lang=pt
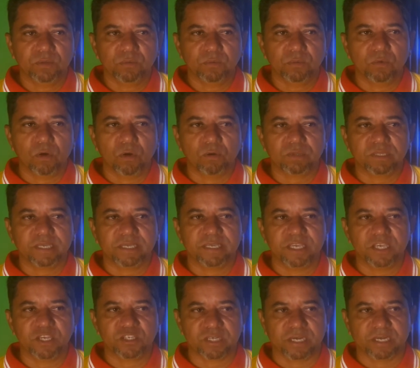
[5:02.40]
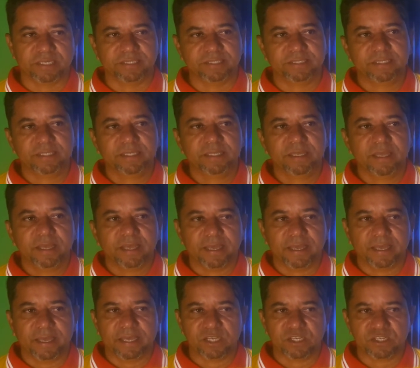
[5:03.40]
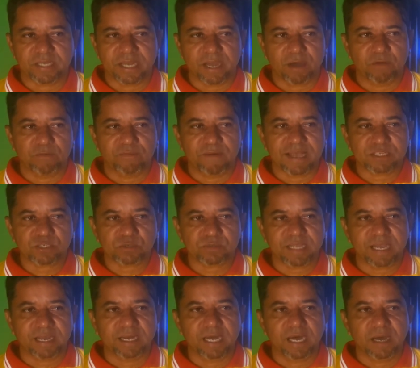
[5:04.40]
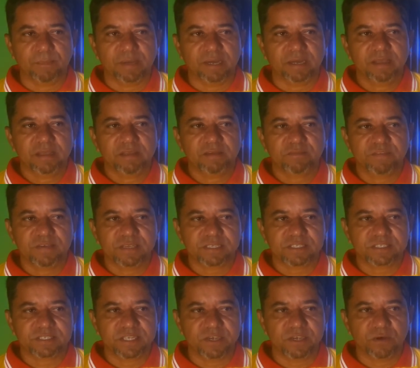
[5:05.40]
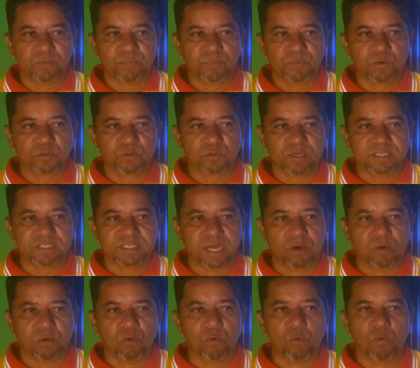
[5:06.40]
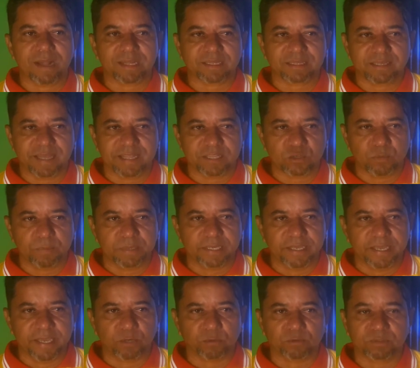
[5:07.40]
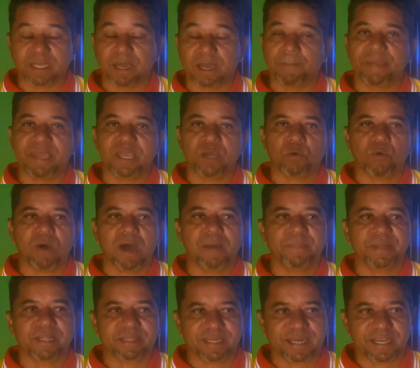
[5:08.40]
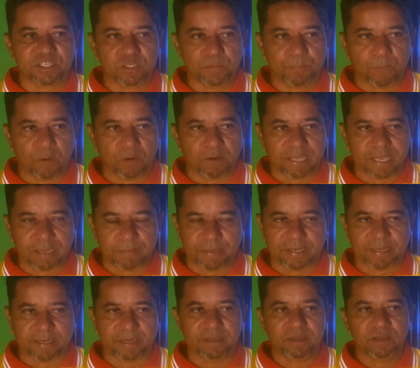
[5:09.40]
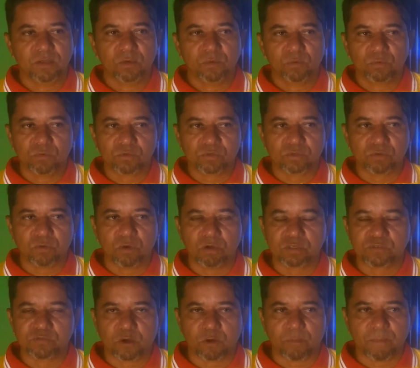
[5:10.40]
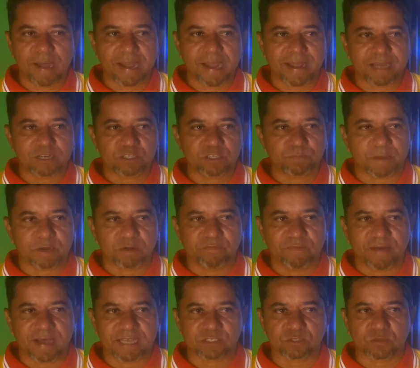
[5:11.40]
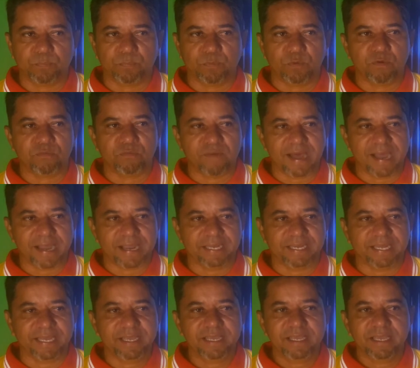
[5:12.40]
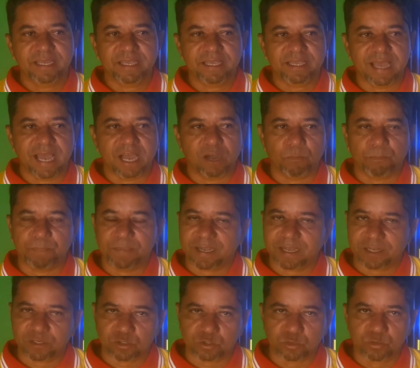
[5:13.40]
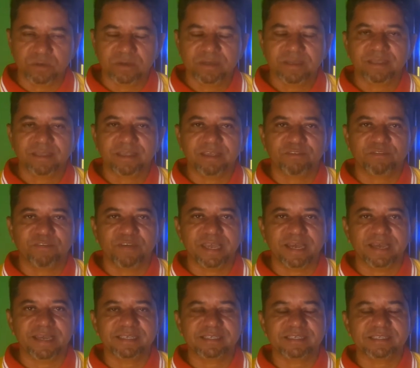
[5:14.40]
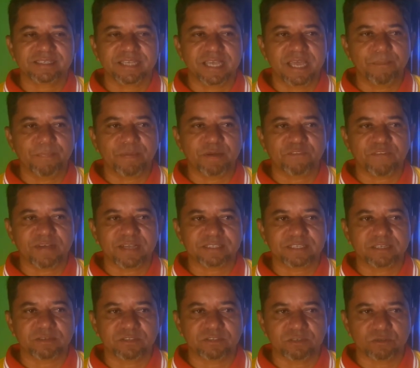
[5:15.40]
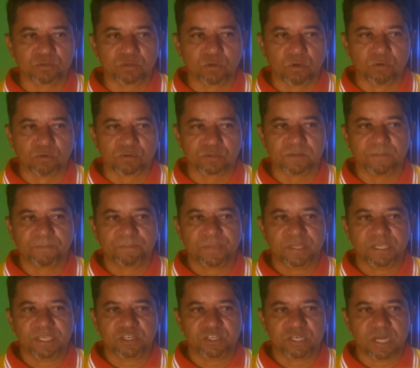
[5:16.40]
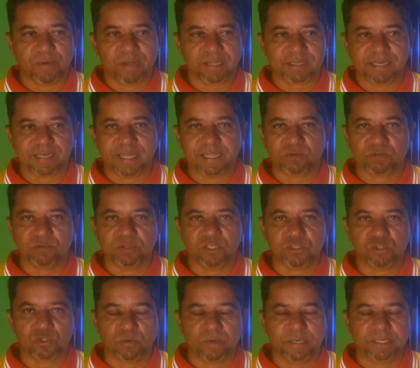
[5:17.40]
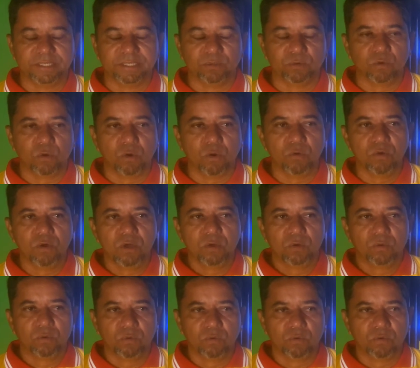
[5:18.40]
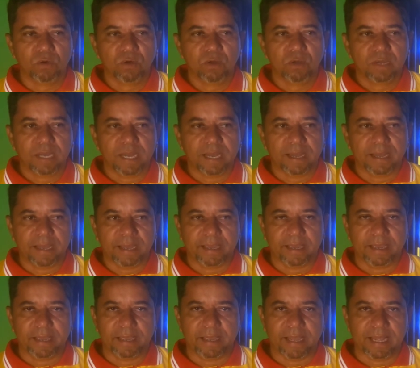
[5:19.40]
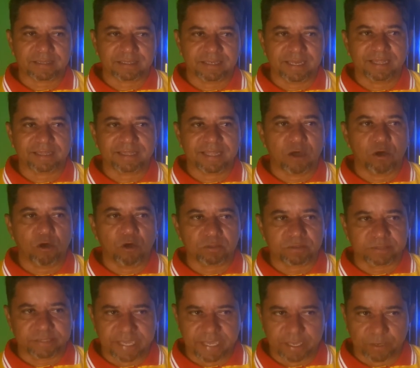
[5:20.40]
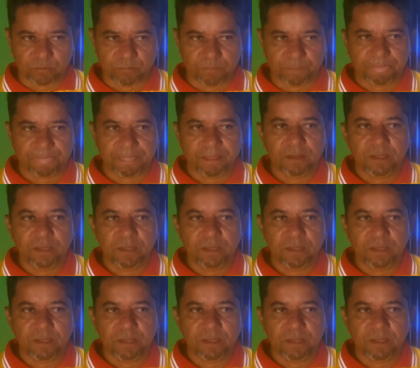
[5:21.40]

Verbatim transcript: e um gol de Richard. É, já o Vasco da Gama venceu por 2 a 1 o Atlético Mineiro, também com arbitragem polêmica. Os gols foram marcados para o Vasco por Wagner e Iago Pikachu, que vem aí sempre fazendo seus gols. E já o Atlético deixou aí um gol, o é, atleta Otero.